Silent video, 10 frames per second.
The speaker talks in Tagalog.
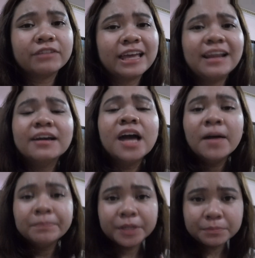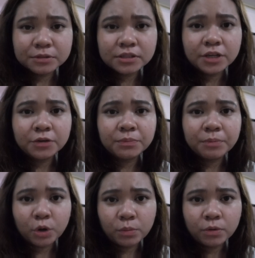Kaya lang, tapos na yung
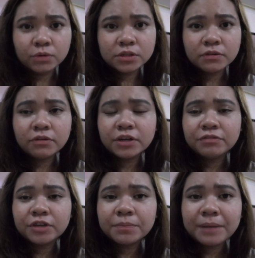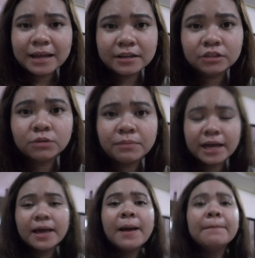promo. So, if you're planning to
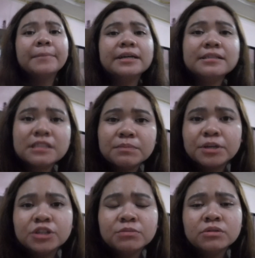buy, pag-isipan nyo